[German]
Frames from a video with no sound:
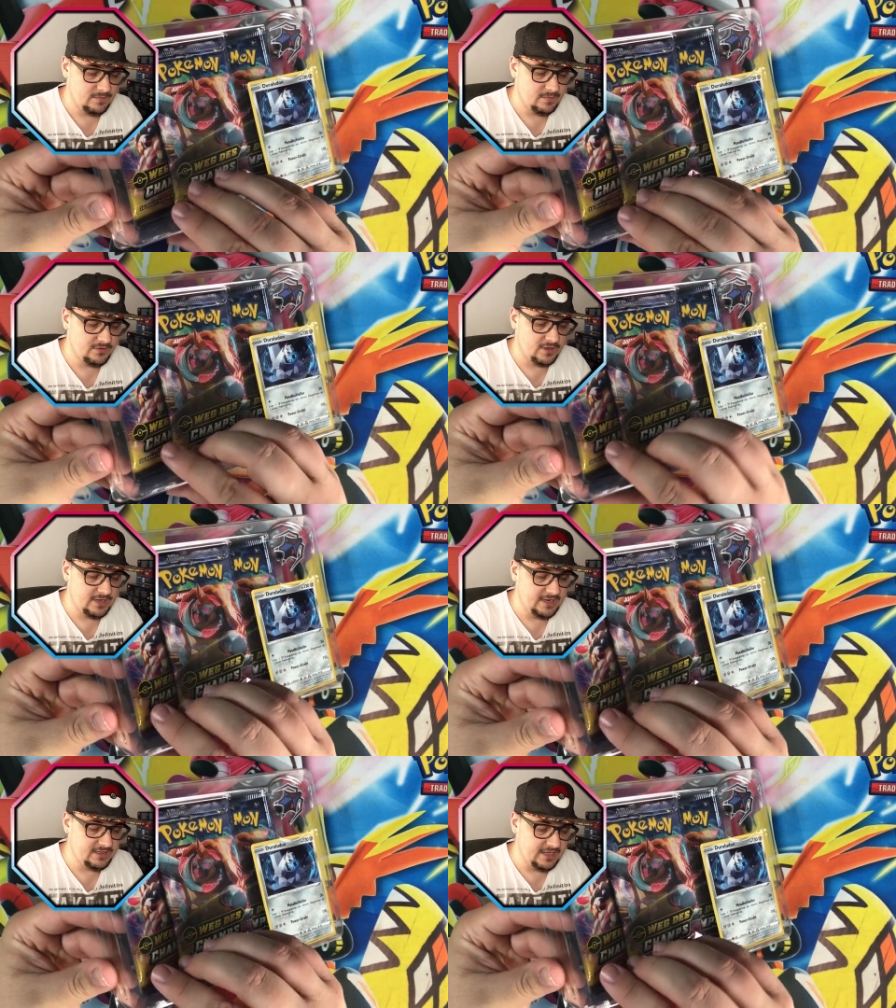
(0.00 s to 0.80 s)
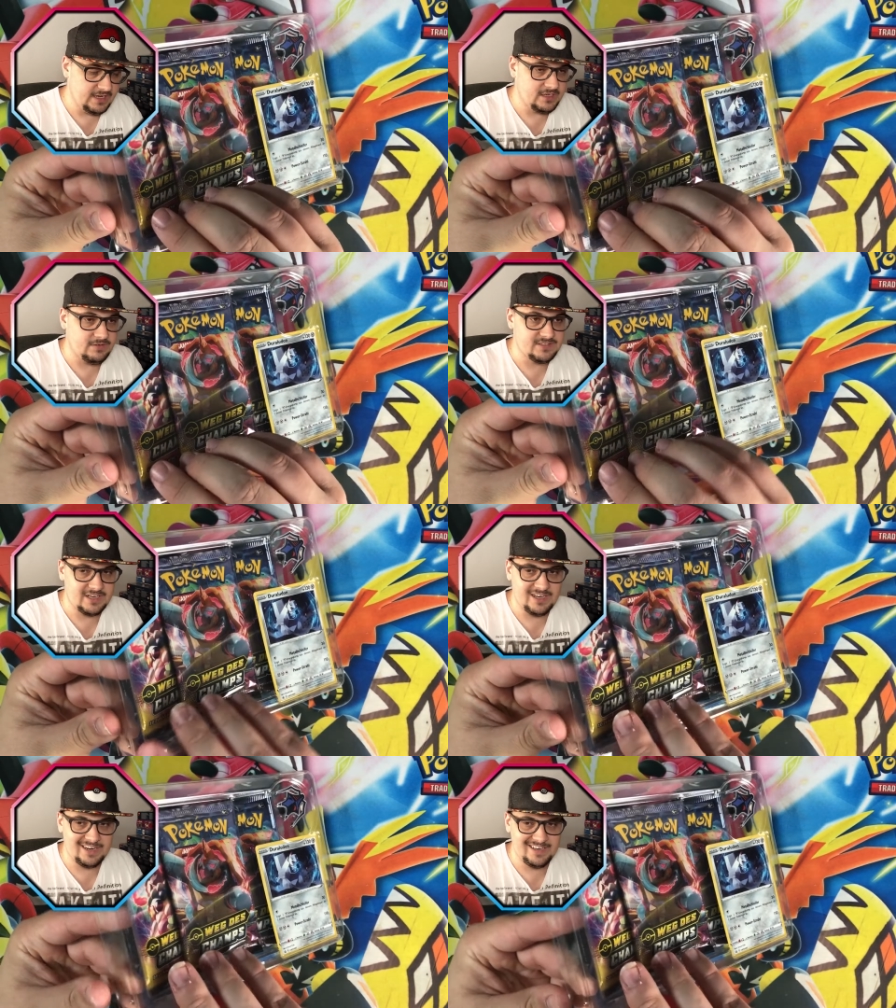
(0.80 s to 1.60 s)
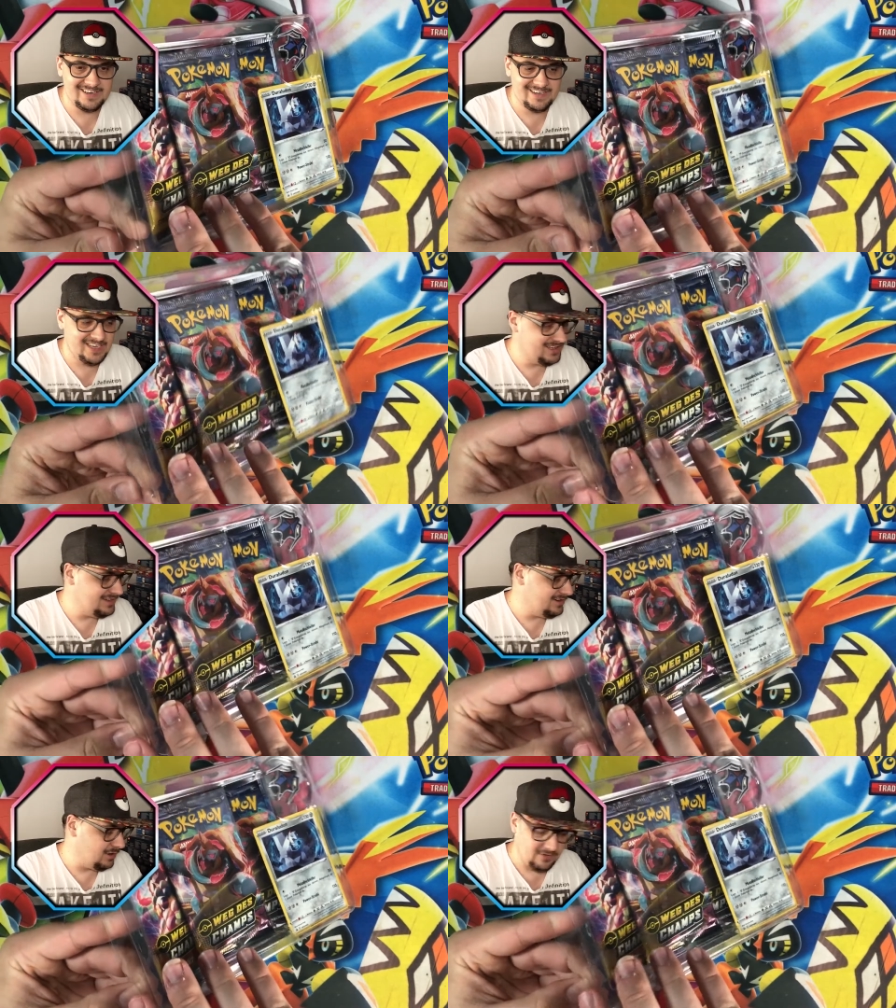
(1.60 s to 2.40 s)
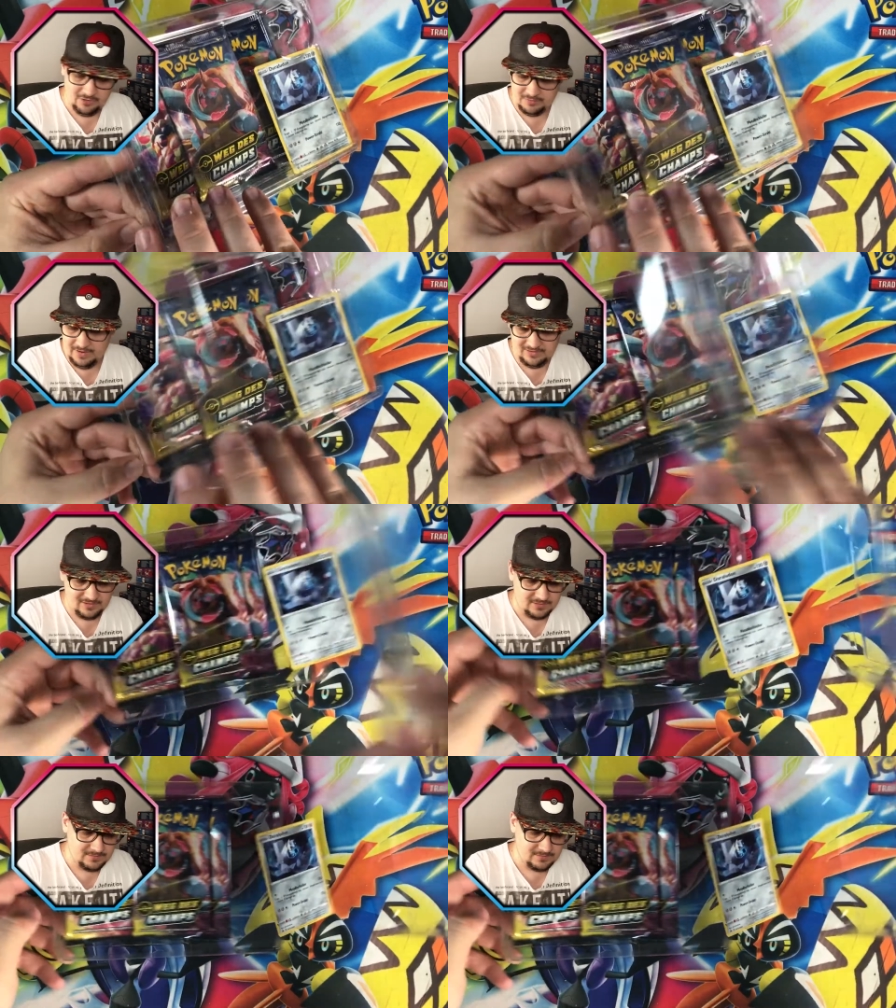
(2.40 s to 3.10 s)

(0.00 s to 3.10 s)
Man soll ja nicht negativ in die Sache rangehen. Ich äh, hoffe aufs Beste.